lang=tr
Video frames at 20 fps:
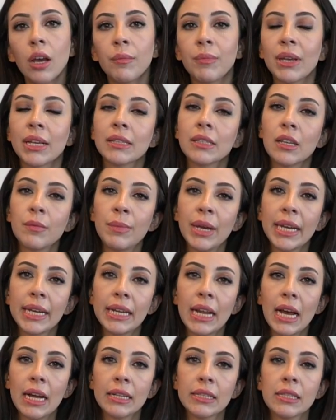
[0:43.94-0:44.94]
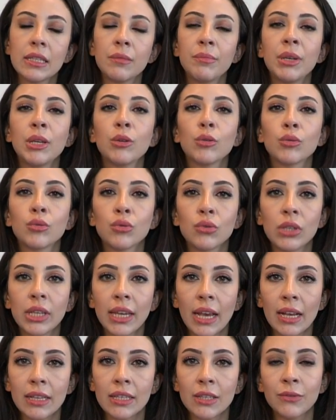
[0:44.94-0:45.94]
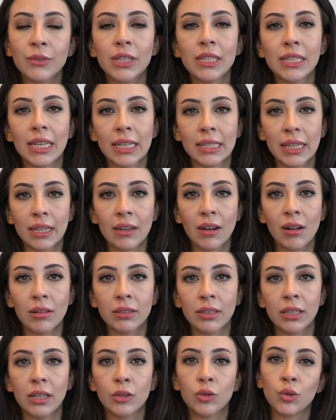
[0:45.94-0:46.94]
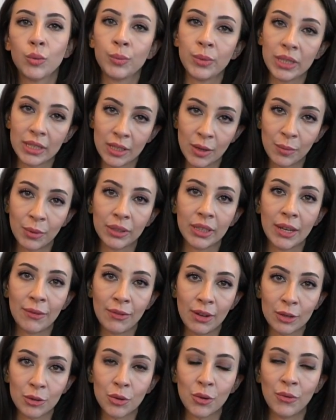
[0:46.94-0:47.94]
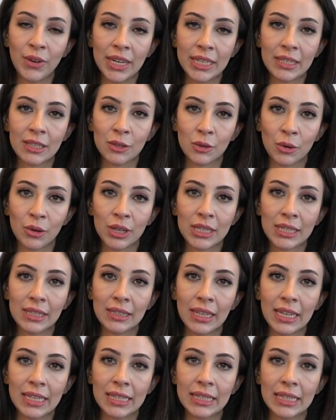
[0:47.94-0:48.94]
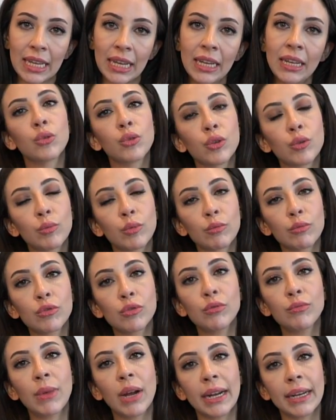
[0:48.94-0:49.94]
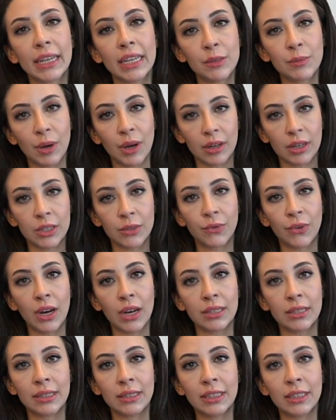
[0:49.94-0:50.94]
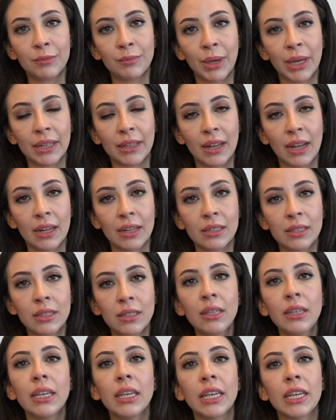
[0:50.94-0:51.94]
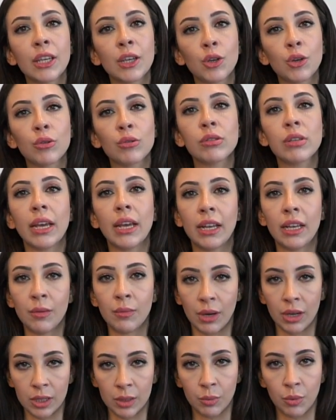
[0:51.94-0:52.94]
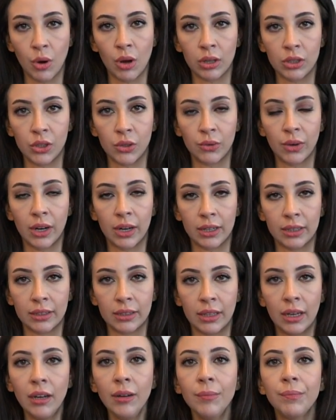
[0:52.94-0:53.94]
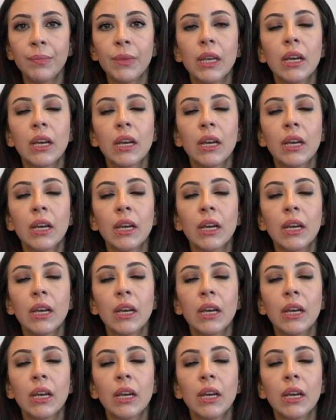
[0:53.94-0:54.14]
Piyasa beklentisi 1.32 iken 0.86 ile sürpriz yapan enflasyon verisi sonrasında ise kurumumuzun Merkez Bankası faiz indirim beklentisi 250 bas puan civarında.